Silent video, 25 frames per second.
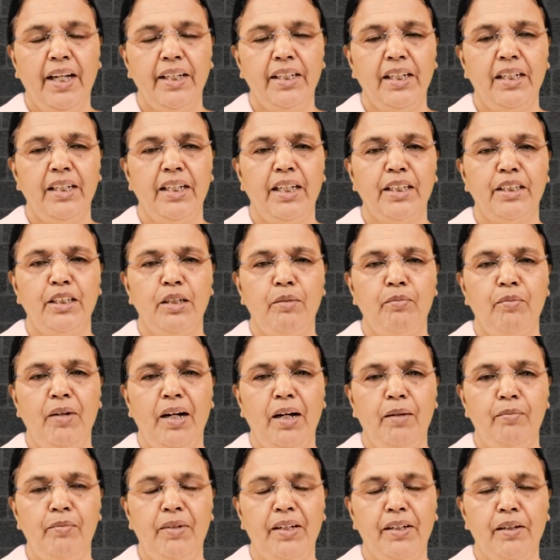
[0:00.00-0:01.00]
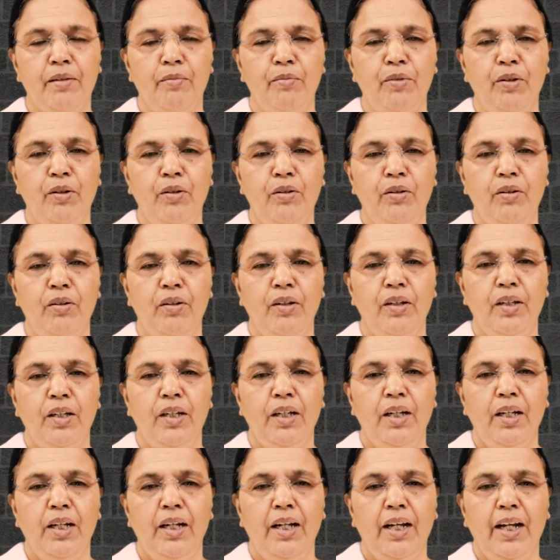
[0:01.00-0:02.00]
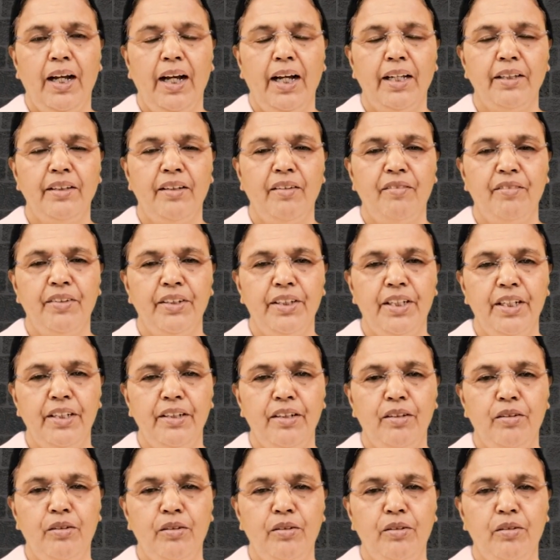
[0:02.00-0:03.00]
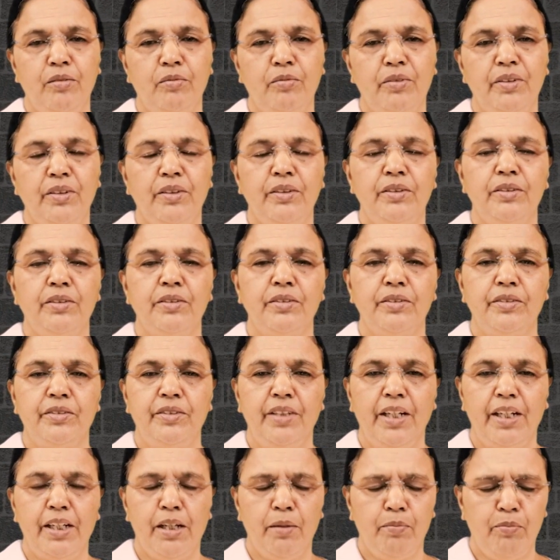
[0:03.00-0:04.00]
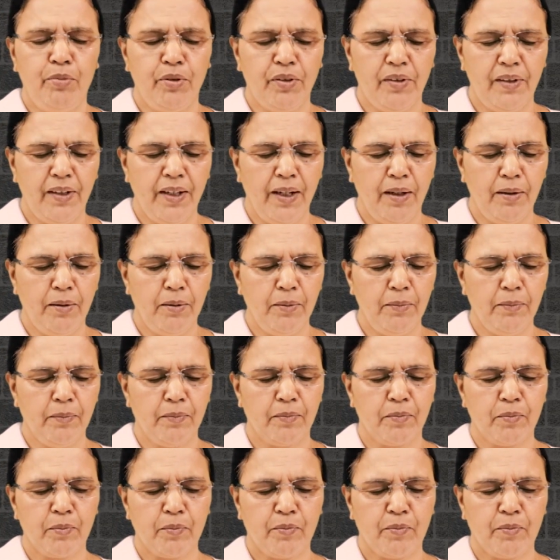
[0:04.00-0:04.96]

ஆனால் அந்த மாமரமோ அந்த விதையோ ஜடப்பொருளாகும்